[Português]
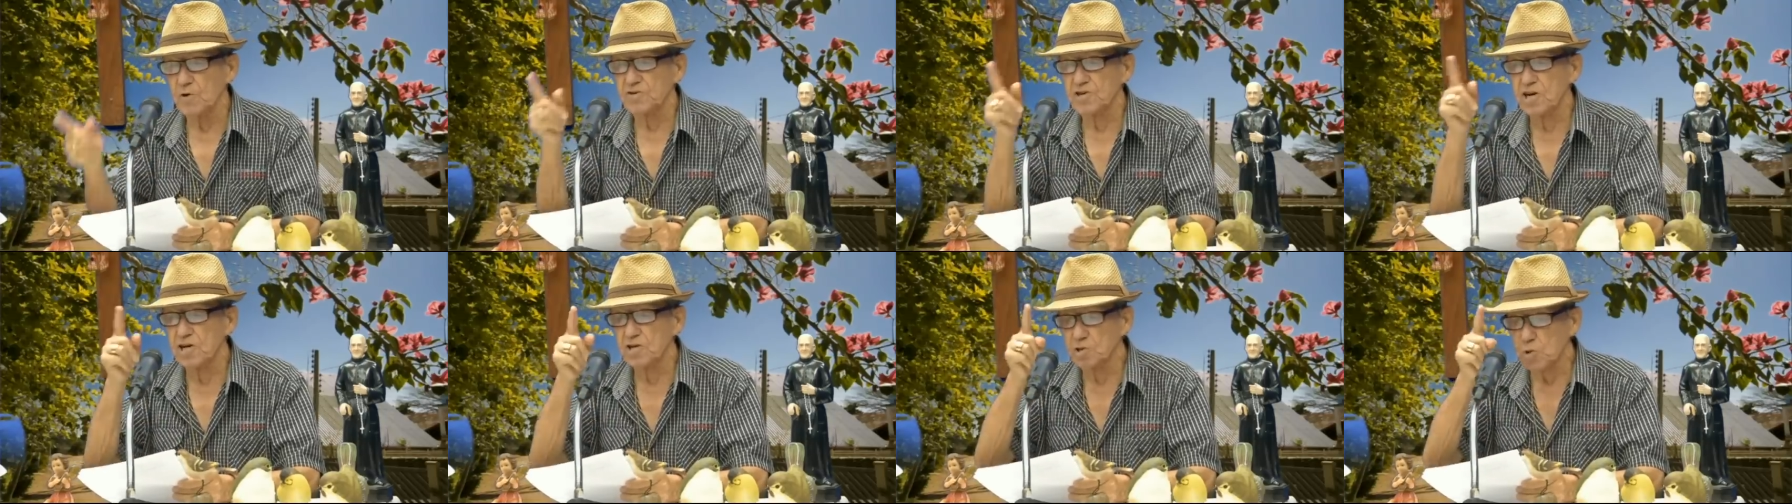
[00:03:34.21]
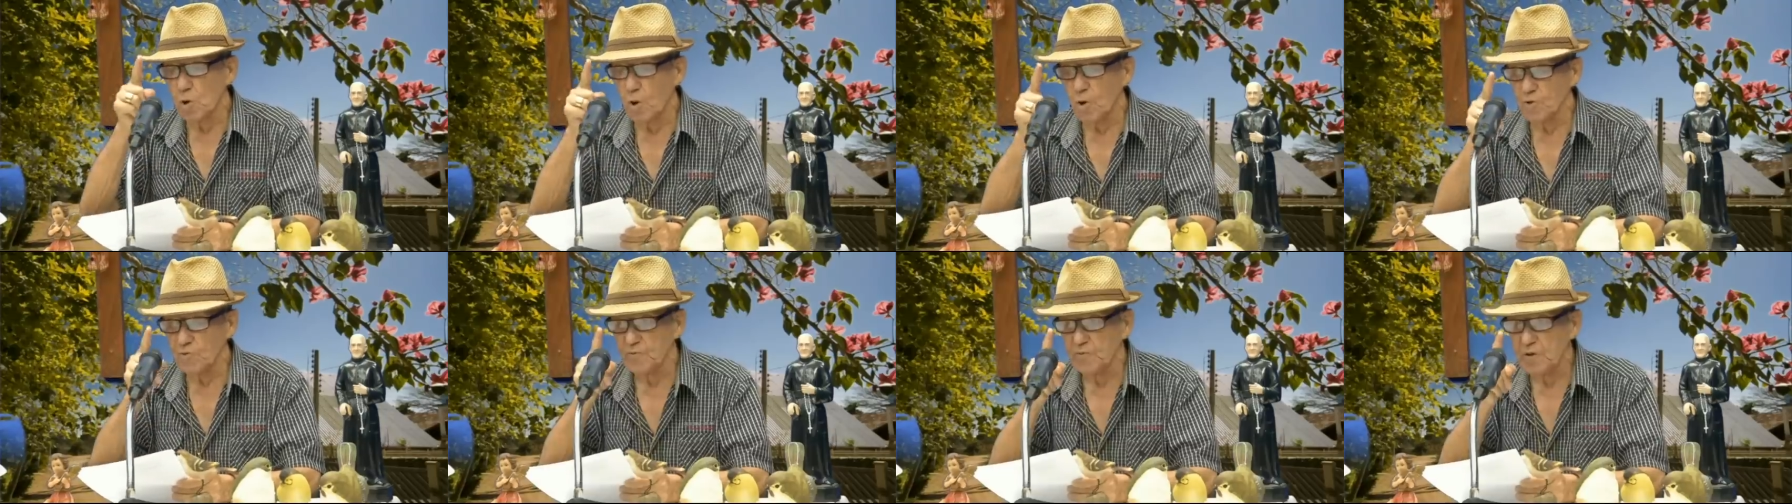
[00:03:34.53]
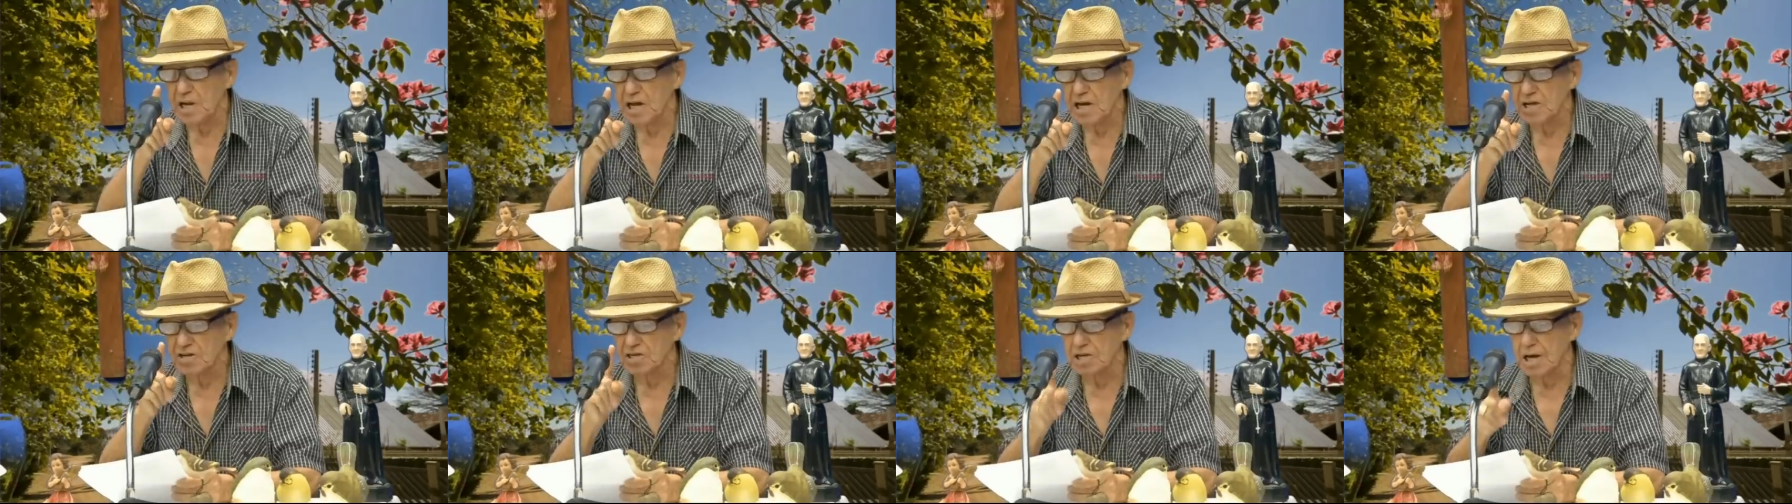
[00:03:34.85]
E vocês
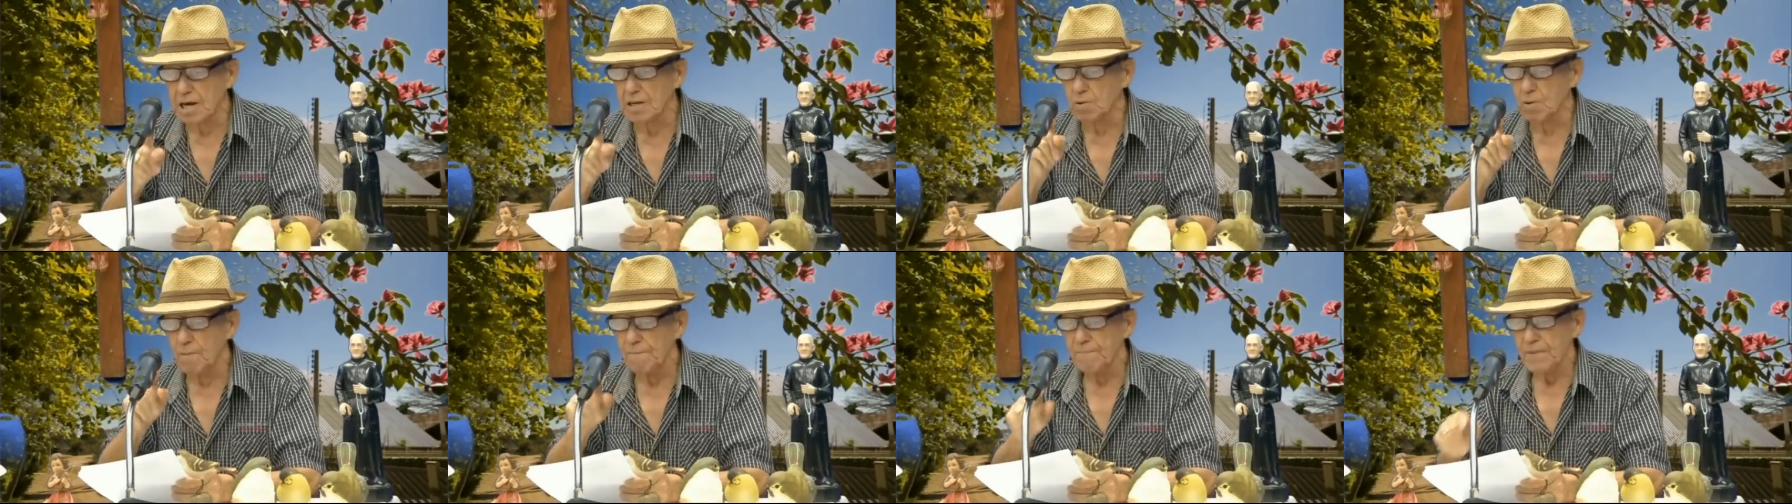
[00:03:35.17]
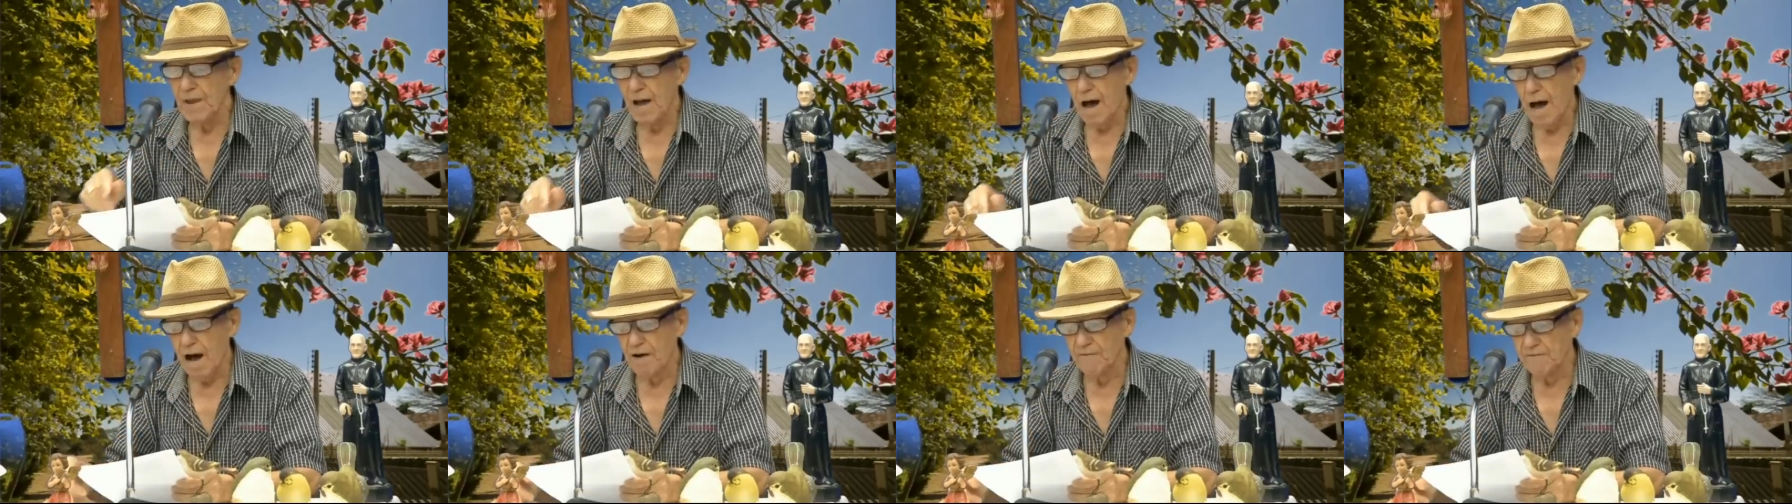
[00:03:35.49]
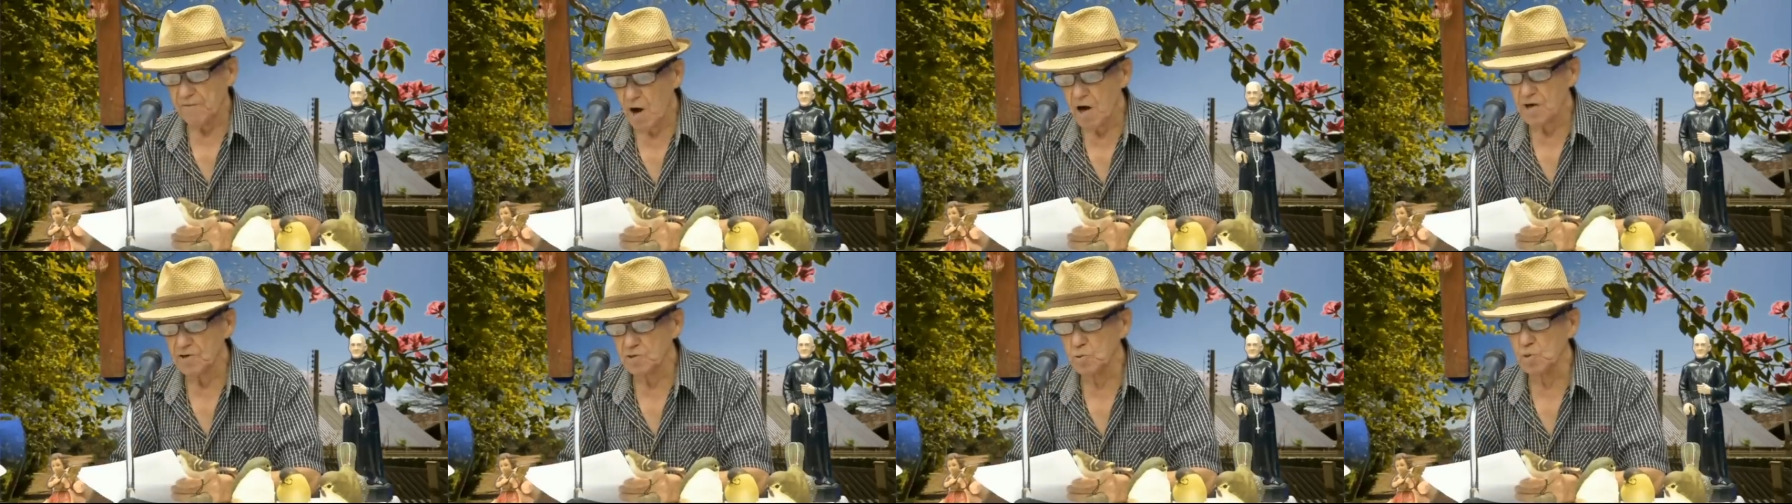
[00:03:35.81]
estão obedecendo
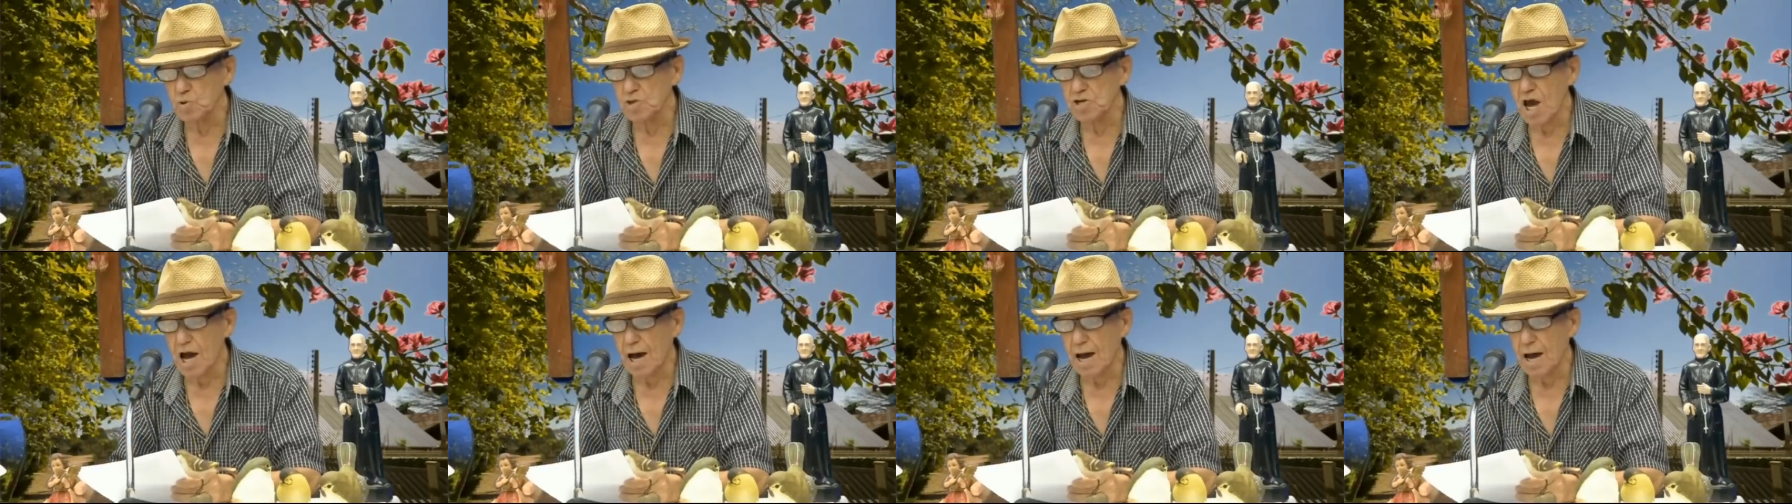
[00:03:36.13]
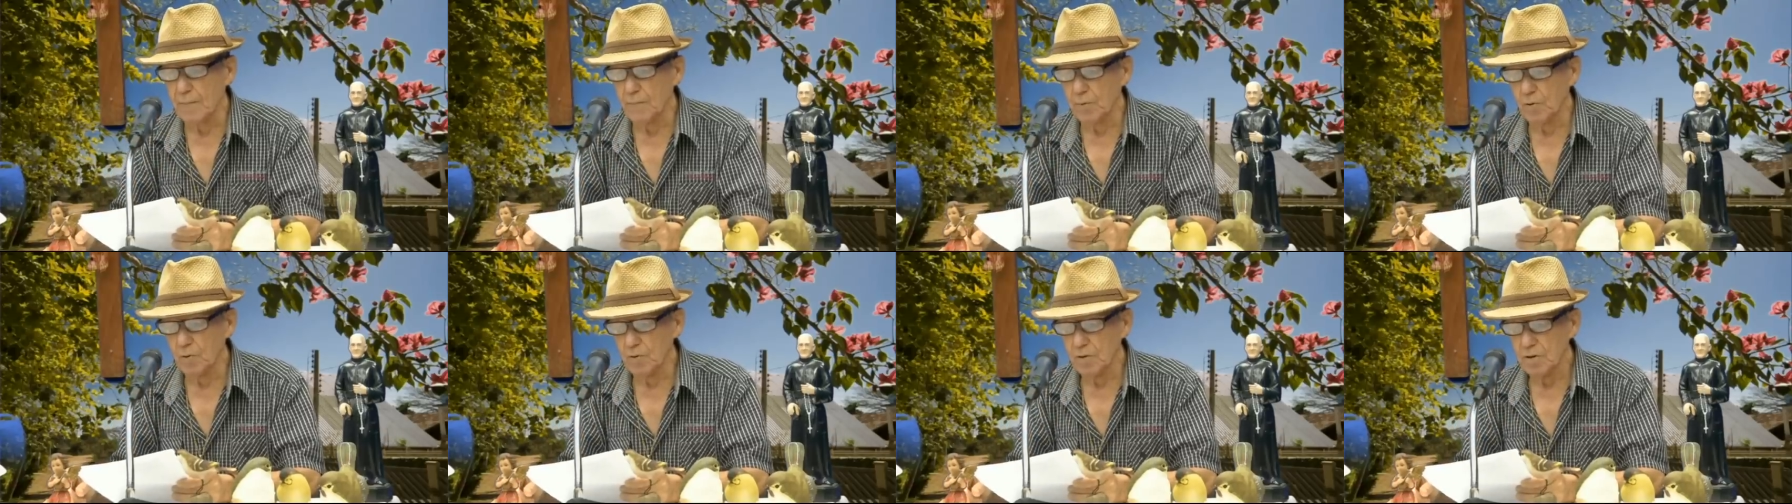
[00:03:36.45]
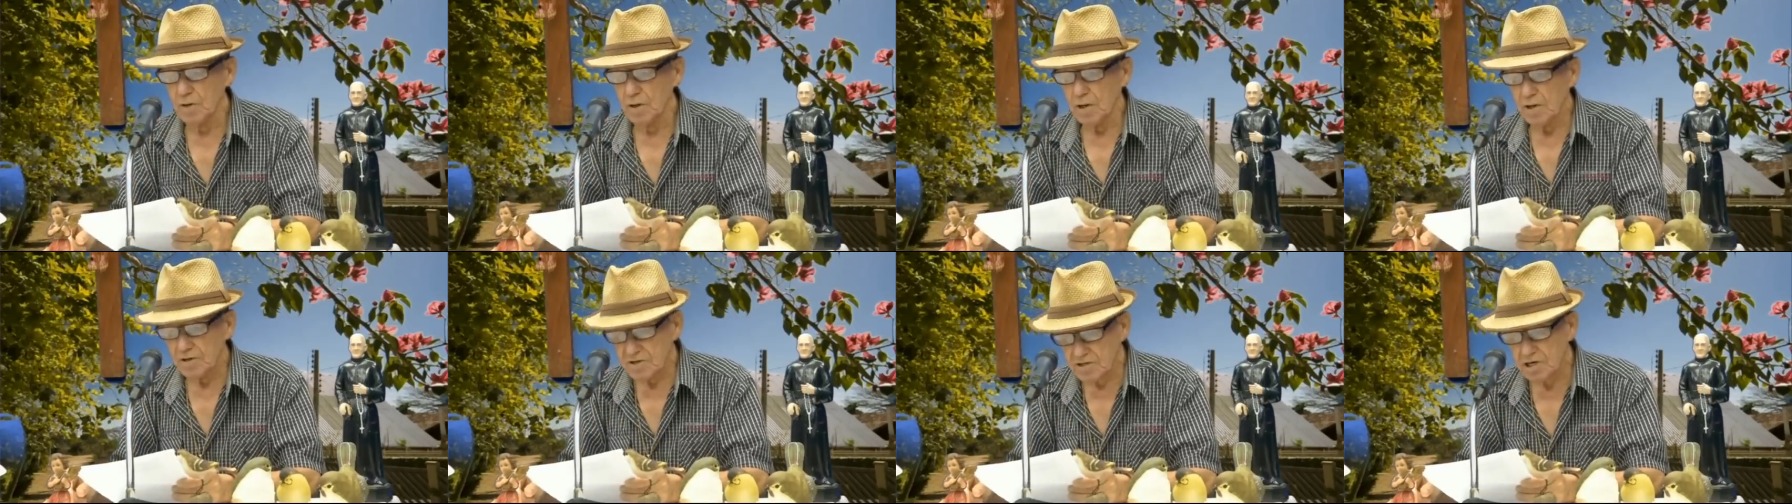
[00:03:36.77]
à voz do
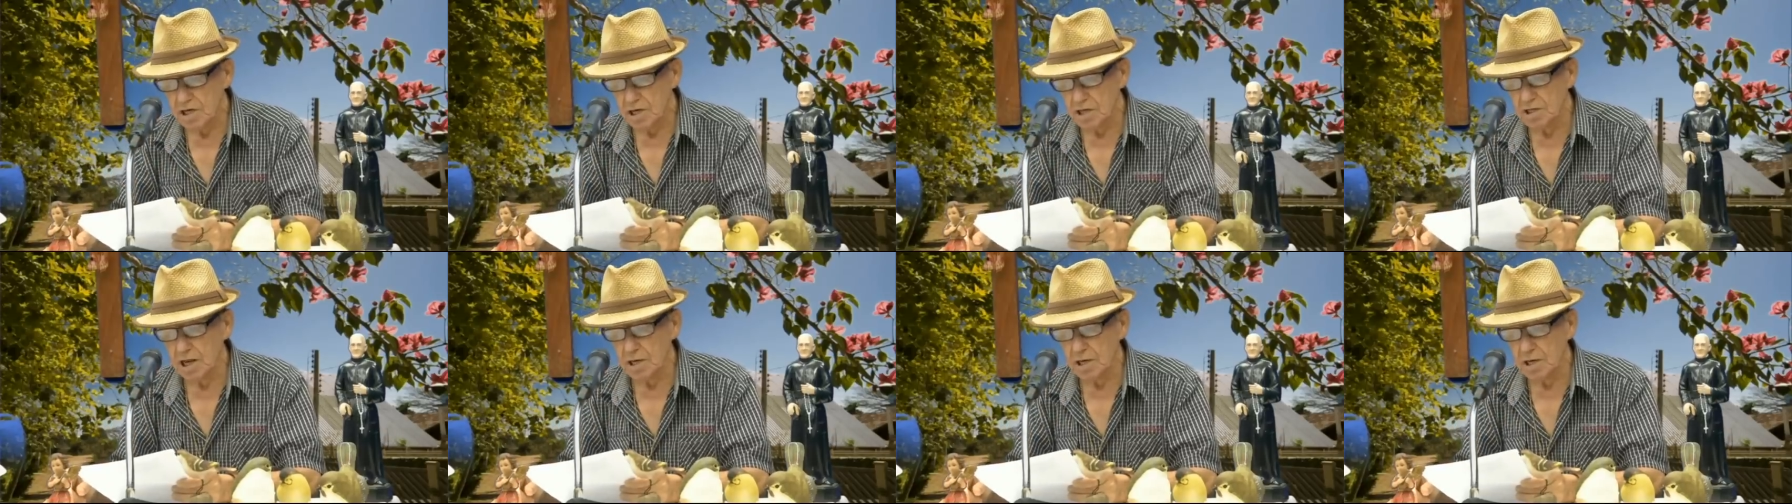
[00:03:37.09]
diabo.